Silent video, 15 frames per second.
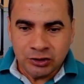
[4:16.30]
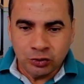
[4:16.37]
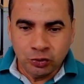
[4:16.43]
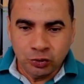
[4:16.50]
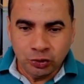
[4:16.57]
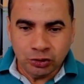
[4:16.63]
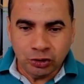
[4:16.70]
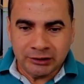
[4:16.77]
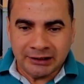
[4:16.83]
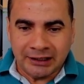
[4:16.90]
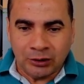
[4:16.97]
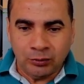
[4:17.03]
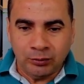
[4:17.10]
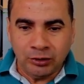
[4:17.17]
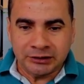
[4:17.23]
No
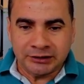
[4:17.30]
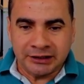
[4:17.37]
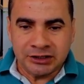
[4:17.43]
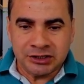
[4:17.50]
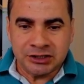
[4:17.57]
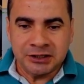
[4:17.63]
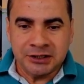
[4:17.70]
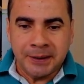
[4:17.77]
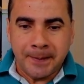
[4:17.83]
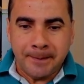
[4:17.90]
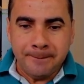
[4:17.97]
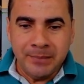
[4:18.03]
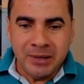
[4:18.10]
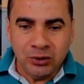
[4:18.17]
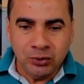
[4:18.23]
total, o montante
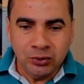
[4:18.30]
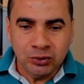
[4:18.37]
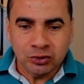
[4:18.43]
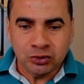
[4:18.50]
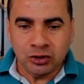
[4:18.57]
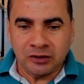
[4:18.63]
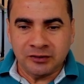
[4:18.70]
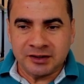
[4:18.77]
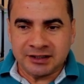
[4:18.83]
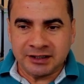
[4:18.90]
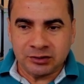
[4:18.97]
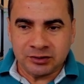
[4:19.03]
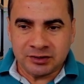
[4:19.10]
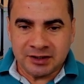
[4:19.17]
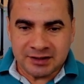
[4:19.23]

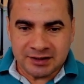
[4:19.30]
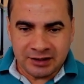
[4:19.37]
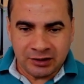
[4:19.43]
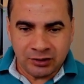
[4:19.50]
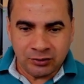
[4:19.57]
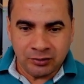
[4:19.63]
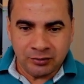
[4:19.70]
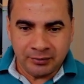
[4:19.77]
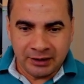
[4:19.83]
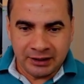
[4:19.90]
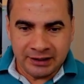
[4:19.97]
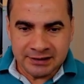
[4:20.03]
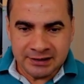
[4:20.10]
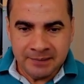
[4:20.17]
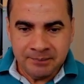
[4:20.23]
1.905,
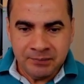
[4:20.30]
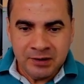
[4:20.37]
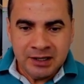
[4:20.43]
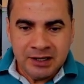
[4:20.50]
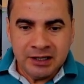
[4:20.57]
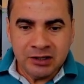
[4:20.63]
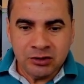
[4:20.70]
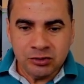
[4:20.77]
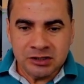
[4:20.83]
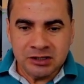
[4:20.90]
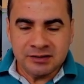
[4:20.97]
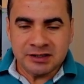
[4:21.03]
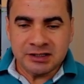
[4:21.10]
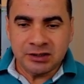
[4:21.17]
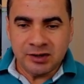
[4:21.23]
beleza?
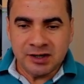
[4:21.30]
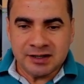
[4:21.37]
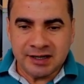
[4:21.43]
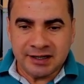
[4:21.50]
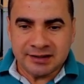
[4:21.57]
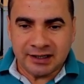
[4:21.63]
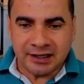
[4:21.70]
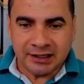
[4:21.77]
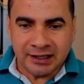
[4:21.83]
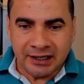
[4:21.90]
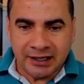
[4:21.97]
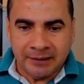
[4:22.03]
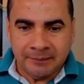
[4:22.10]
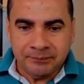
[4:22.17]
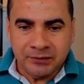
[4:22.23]
Inclusive, se eu quiser
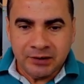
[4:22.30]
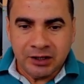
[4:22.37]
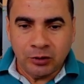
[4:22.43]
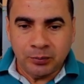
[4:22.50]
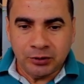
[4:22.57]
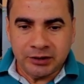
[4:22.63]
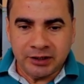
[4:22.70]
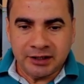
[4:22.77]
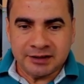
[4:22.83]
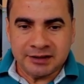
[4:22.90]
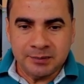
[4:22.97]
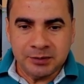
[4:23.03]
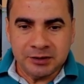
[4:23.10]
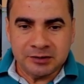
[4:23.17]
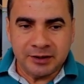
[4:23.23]
sacar eu poderia
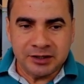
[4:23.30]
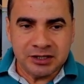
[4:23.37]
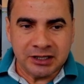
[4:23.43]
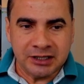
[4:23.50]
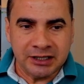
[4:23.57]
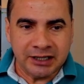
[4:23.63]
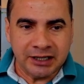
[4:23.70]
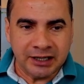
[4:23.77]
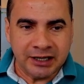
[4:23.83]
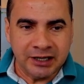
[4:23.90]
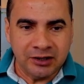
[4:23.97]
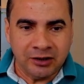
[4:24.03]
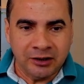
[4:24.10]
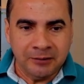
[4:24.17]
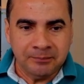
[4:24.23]
simplesmente clicar
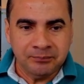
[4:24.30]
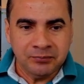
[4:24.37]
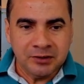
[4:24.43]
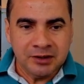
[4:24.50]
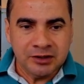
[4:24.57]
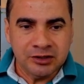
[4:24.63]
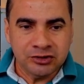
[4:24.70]
aqui ó, e